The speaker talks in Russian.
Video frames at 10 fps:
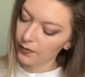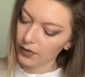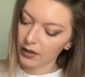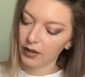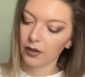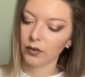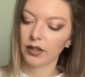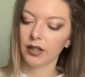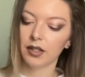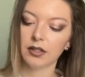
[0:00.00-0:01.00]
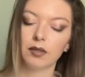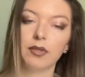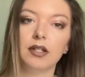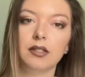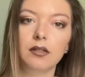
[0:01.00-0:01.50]
Это какой-то корейский
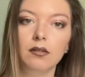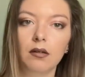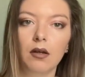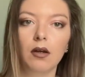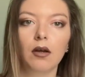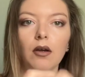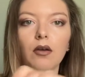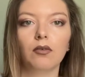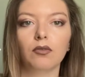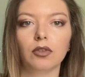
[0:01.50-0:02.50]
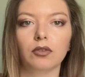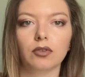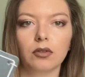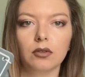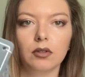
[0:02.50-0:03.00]
магазин. Вот его
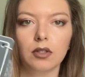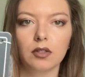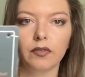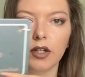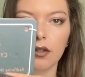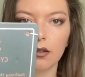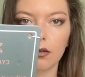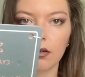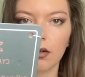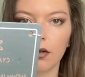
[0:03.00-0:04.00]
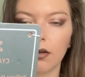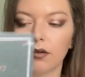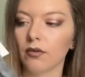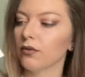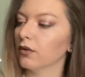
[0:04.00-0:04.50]
название.
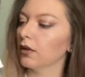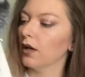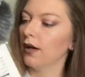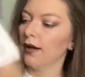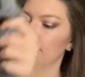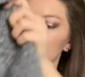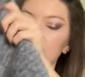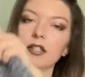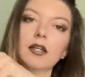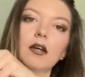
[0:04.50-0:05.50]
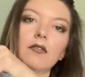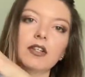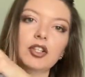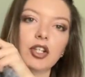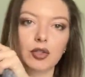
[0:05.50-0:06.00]
Вот. Все
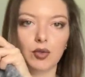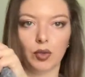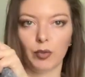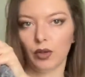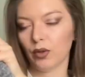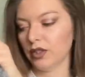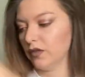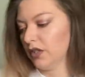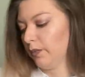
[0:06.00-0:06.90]
вещи отсюда приходят в zip